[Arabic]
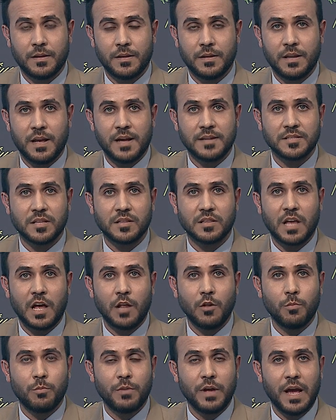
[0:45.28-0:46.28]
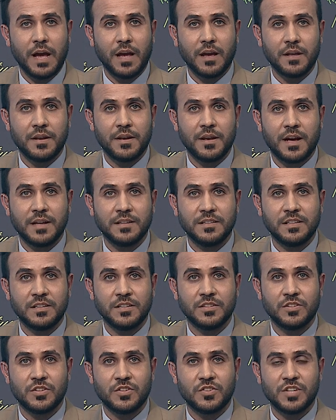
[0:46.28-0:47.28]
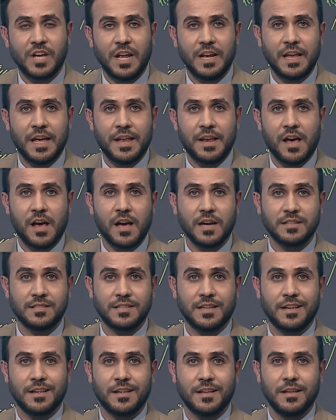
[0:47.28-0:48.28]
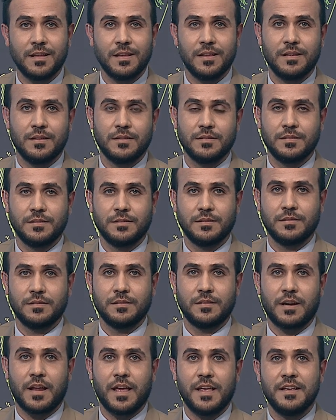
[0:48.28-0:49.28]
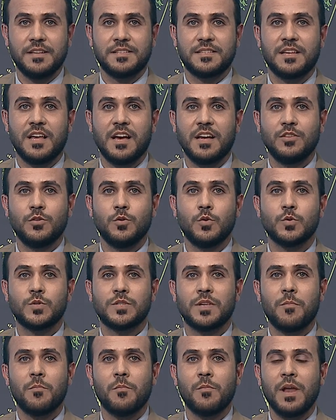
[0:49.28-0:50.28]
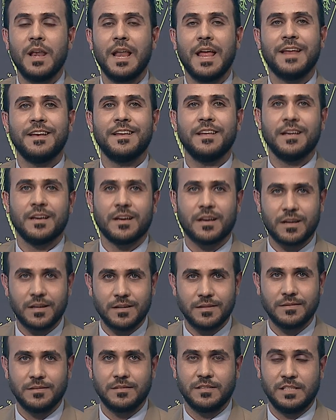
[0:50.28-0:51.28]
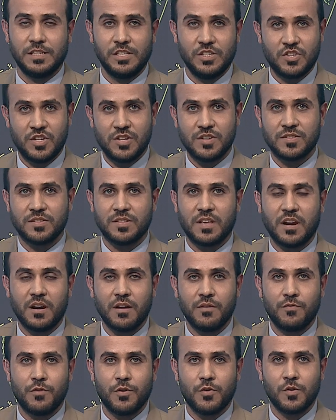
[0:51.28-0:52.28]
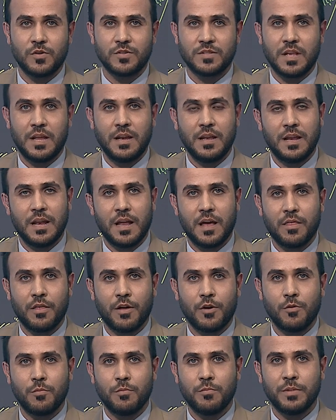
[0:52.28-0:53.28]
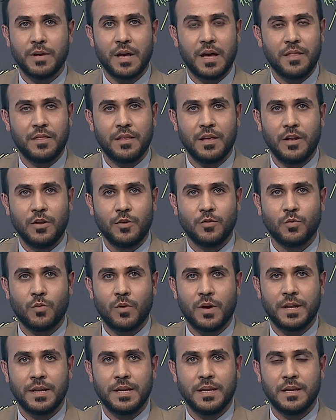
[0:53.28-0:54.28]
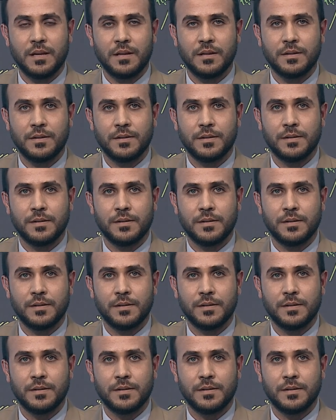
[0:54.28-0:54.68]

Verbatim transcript: ناس تطالب بحق النادي يريد يرجع لأناقته رئيس نادي يسمى الأنيق هيك نتصرف ونوصل إلى ضرب بهذه العدوانية